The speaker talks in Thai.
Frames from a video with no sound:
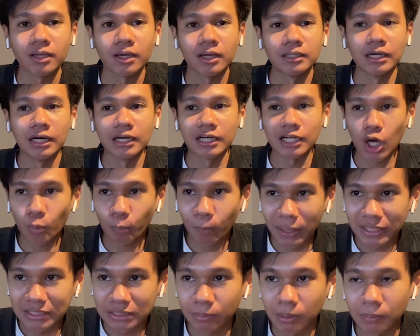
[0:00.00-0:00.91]
เดินเข้าไป
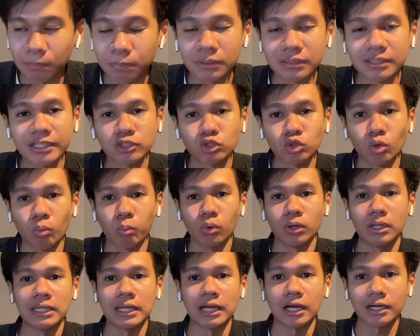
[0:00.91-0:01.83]
จะเป็นพื้นที่สูบบุ
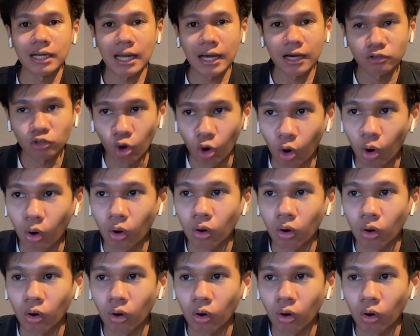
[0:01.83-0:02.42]
หรี่แล้วก็นั่งรอ